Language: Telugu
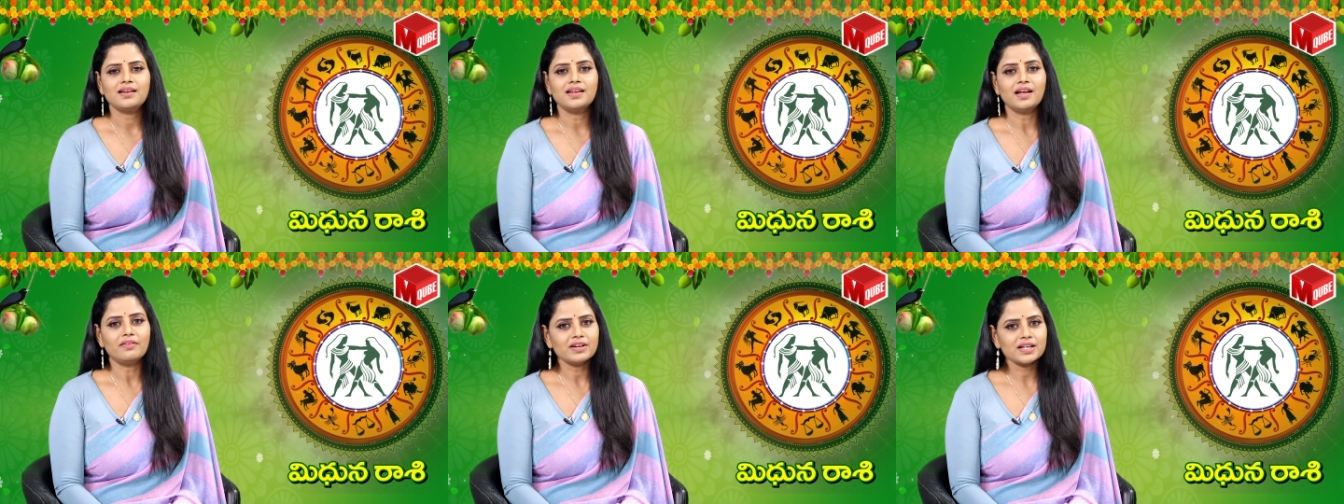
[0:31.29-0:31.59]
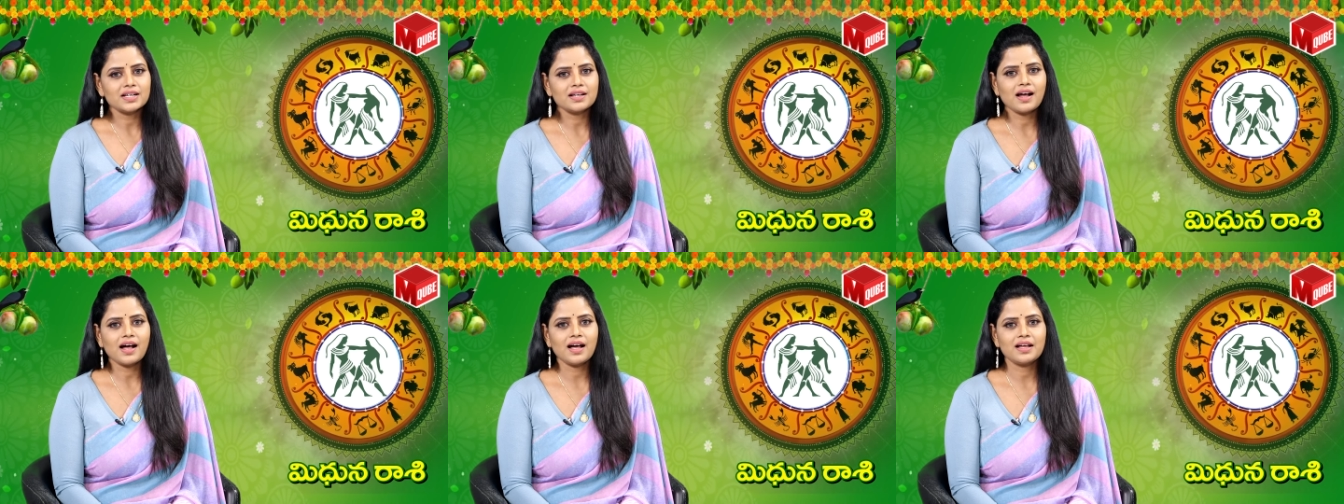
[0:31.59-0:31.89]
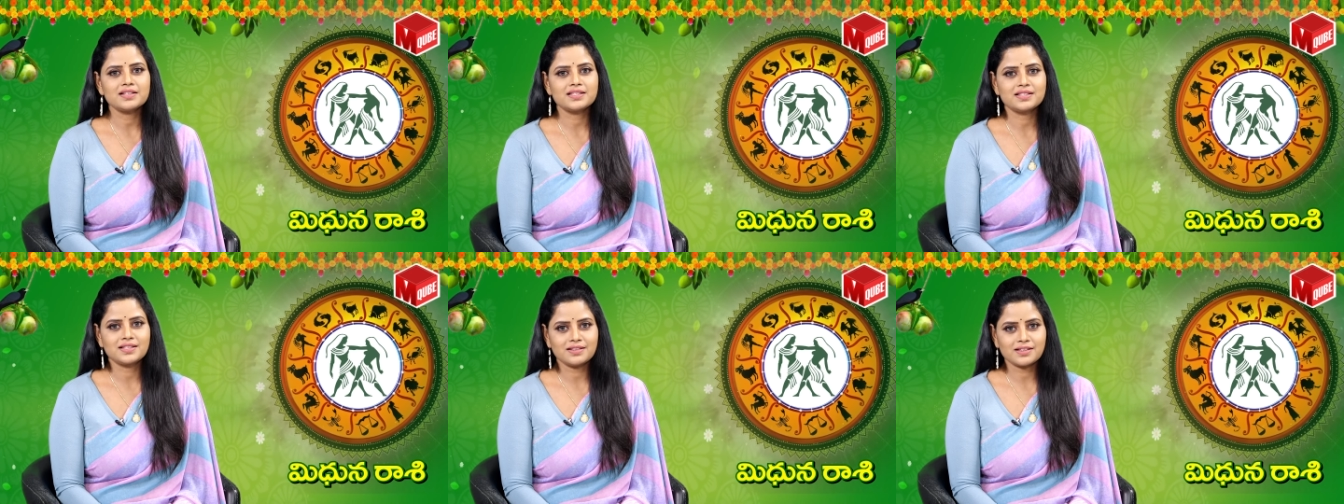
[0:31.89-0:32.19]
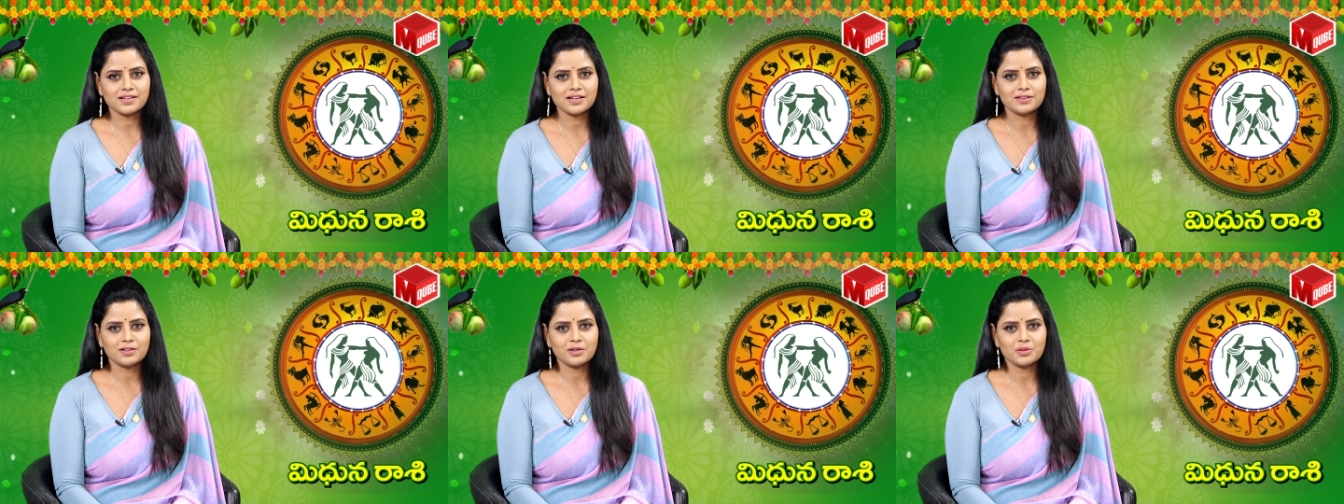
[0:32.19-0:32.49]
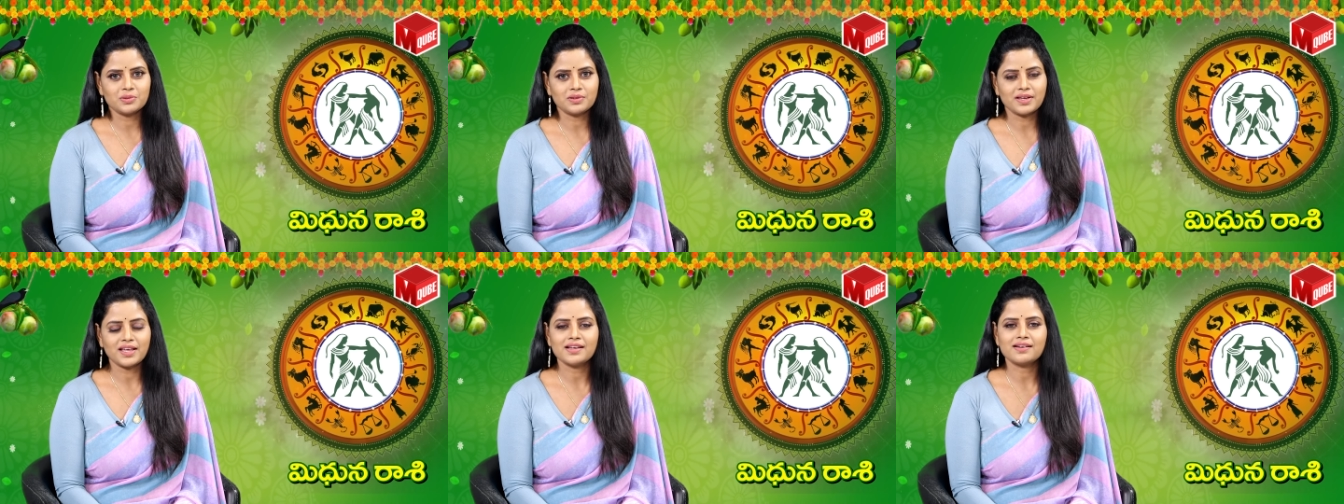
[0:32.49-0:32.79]
నవగ్రహాల
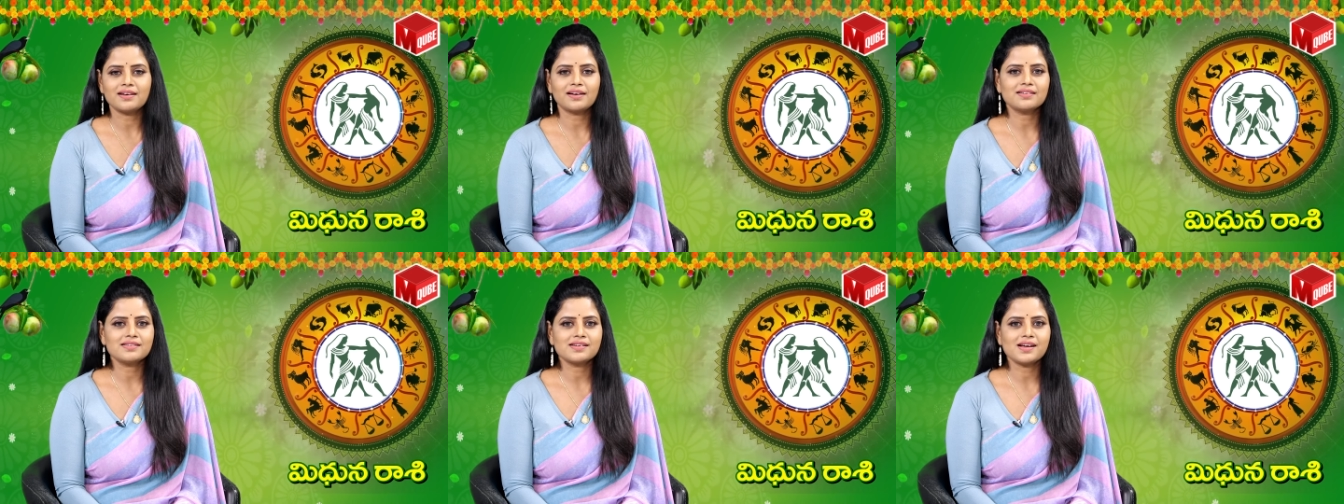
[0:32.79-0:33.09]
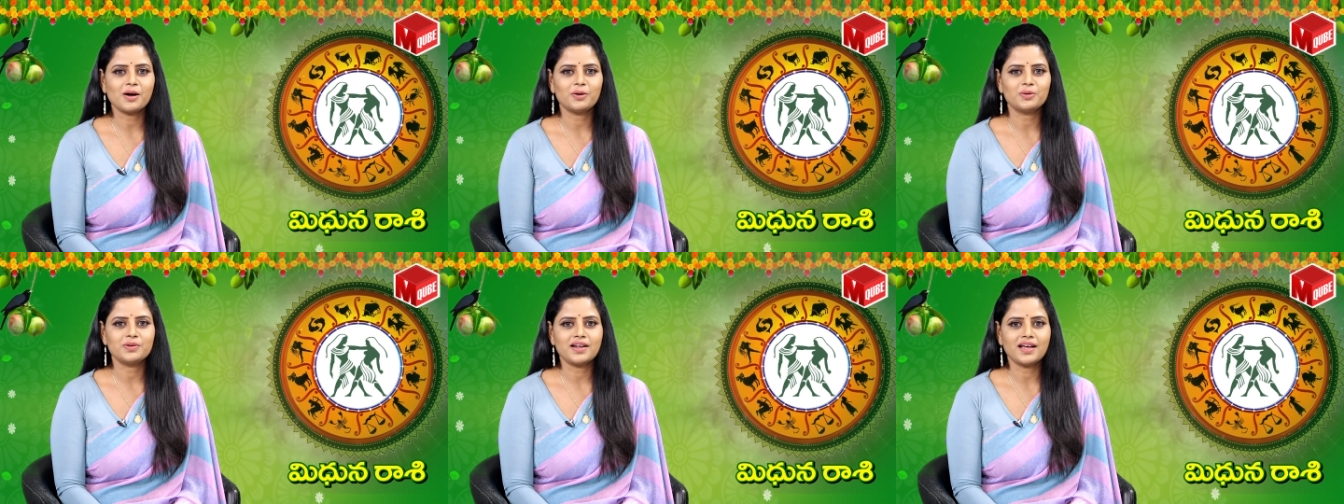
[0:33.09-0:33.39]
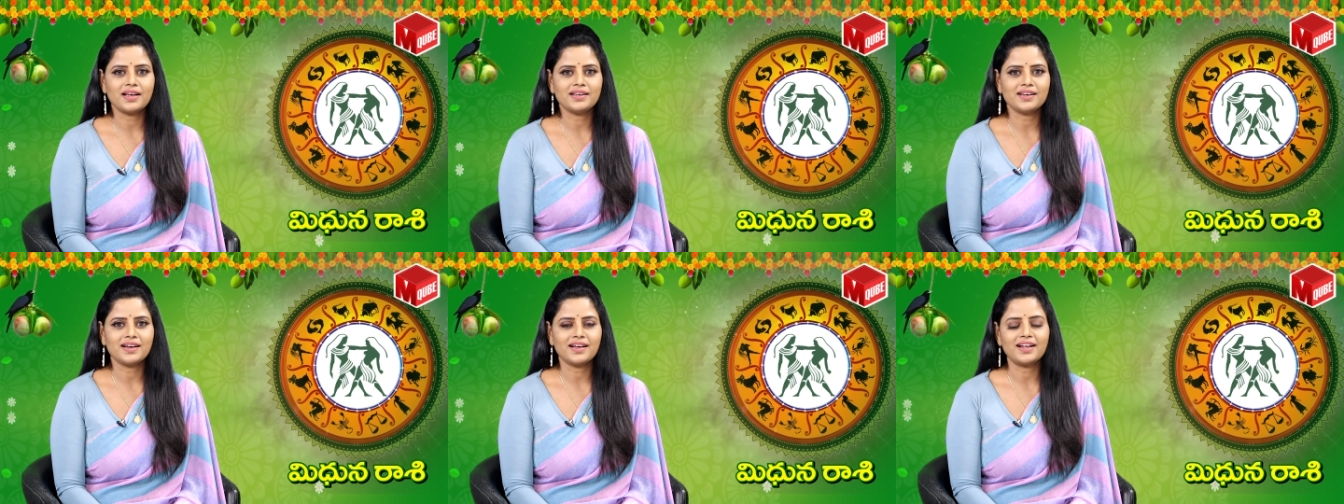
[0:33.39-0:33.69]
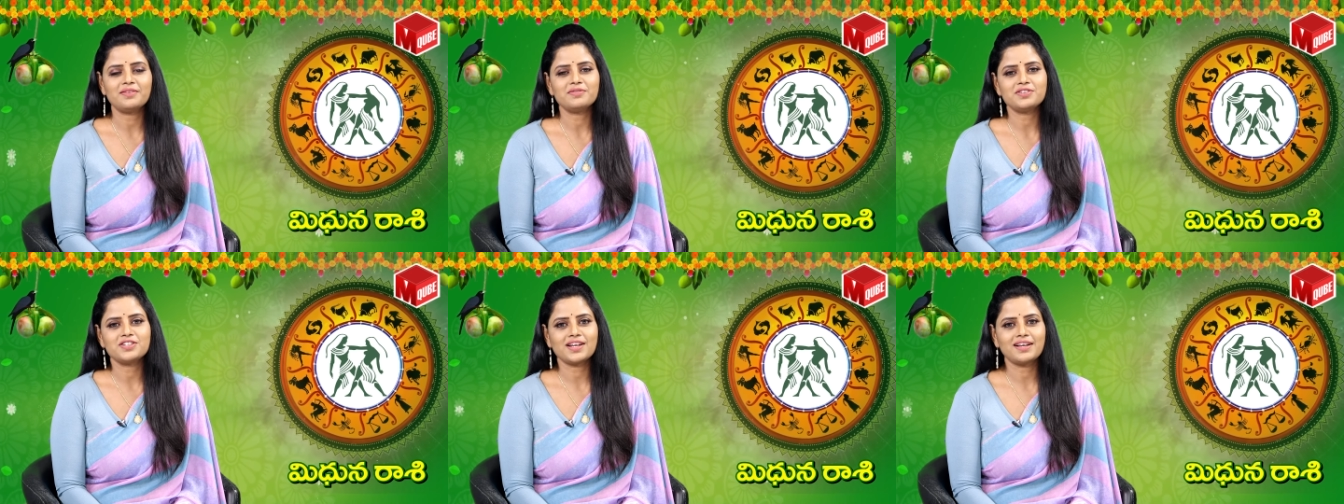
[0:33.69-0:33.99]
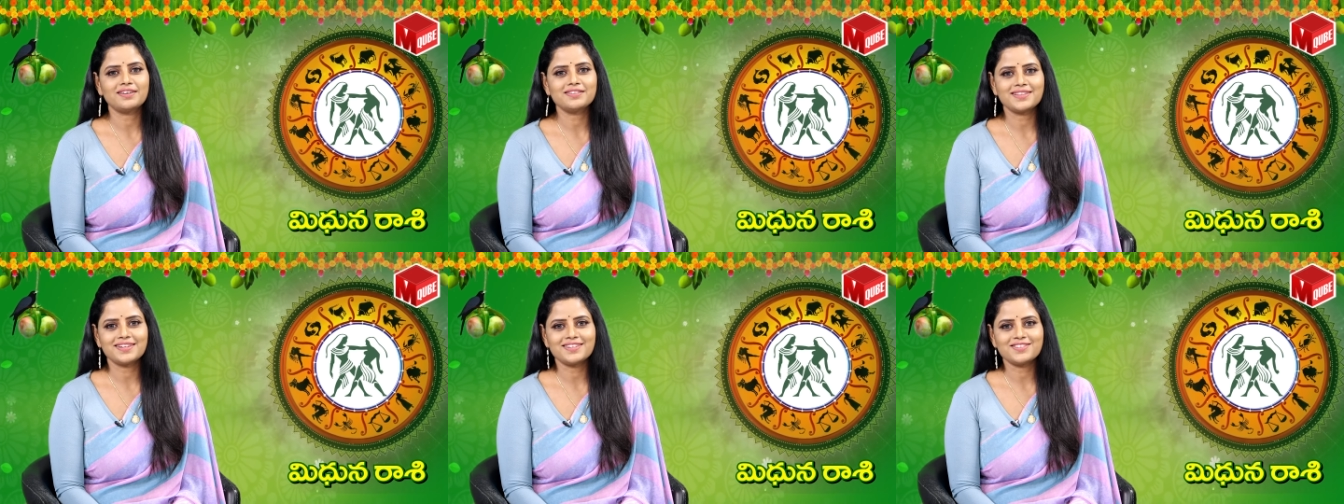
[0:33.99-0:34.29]
స్థితిగతులు ఏ రకంగా ఉన్నాయి అనే
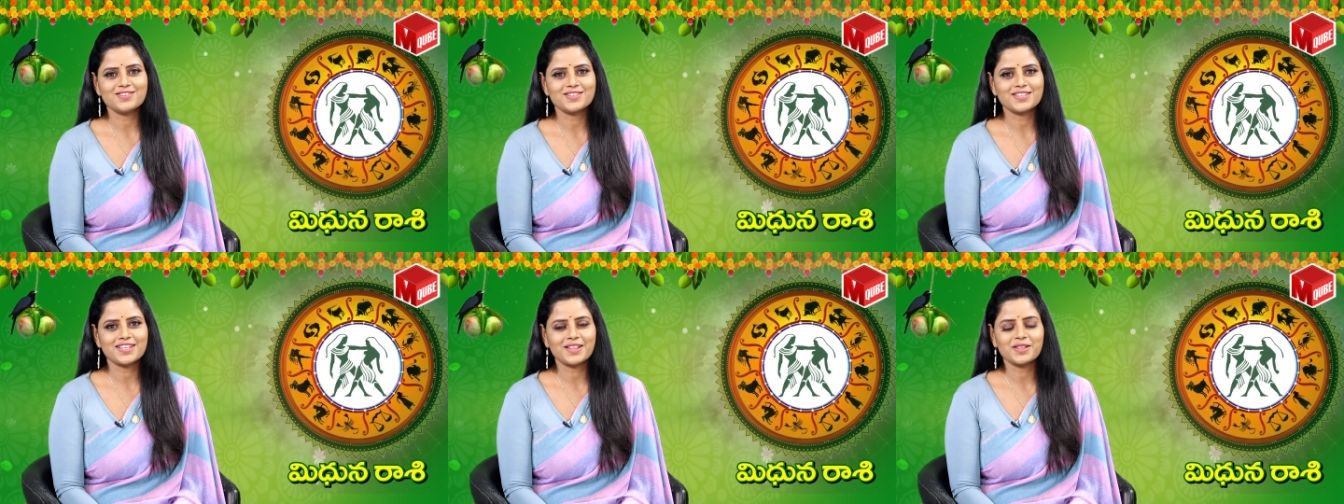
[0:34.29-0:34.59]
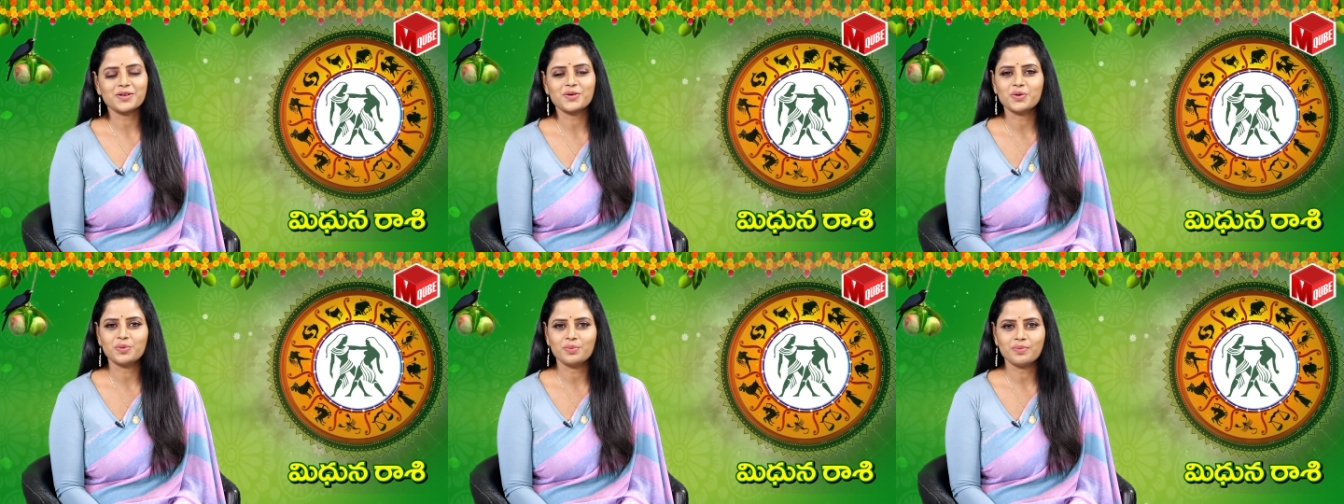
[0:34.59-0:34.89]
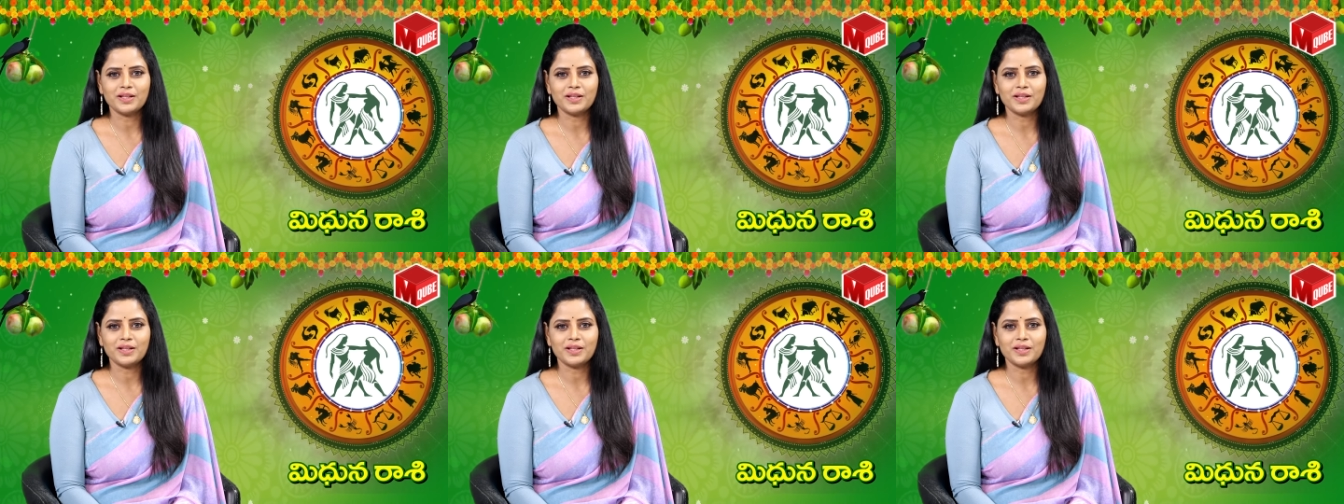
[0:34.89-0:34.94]
విషయాన్ని తెలియజేసేందుకు